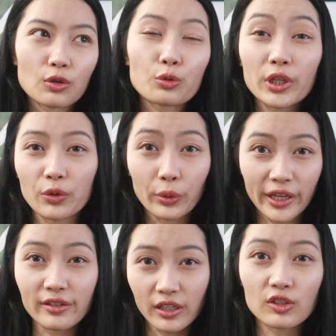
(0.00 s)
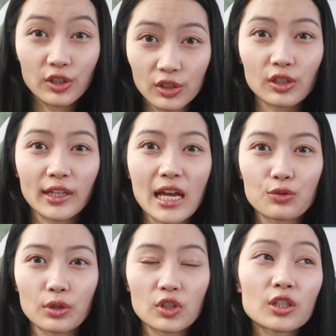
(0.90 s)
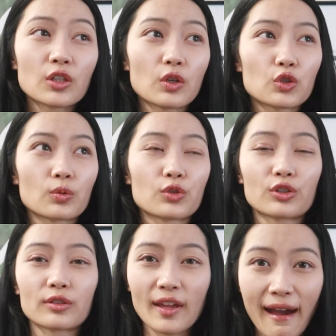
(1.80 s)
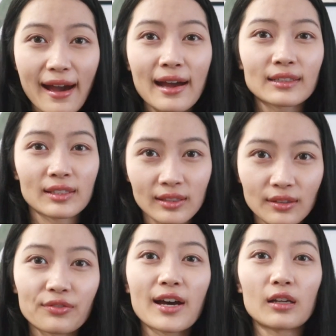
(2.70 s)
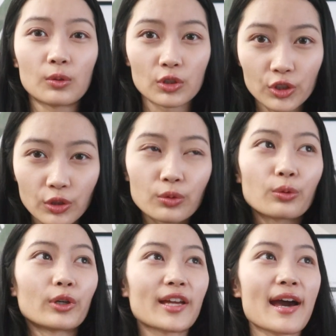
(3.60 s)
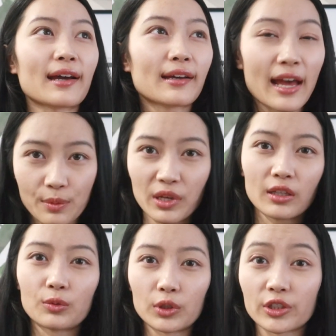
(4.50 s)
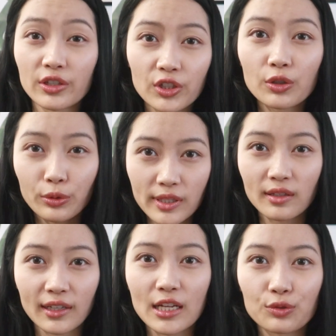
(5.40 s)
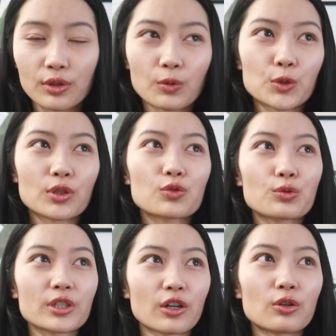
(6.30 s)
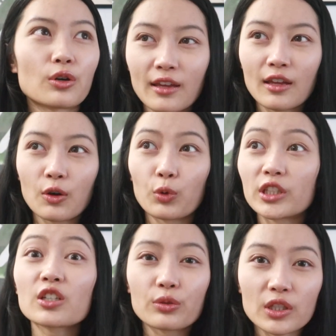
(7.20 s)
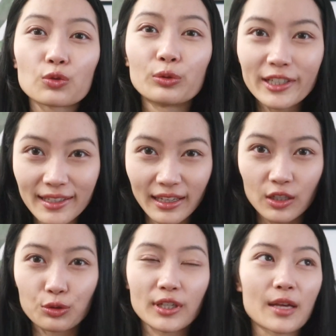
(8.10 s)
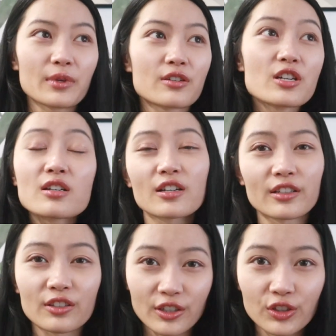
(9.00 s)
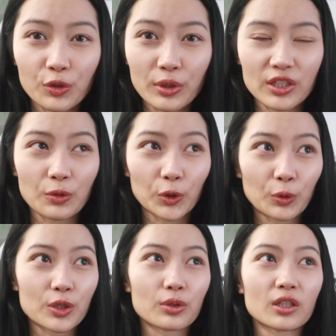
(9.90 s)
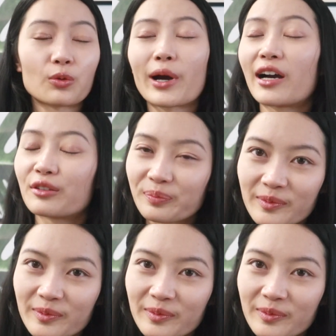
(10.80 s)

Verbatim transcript: 贵为人师的感觉，真的有一种就是他启发了我的生活，他改变了我的人生轨迹的感觉。我觉得如果以后我能有一股力量去改变任何人的人生轨迹，我都会觉得 wow，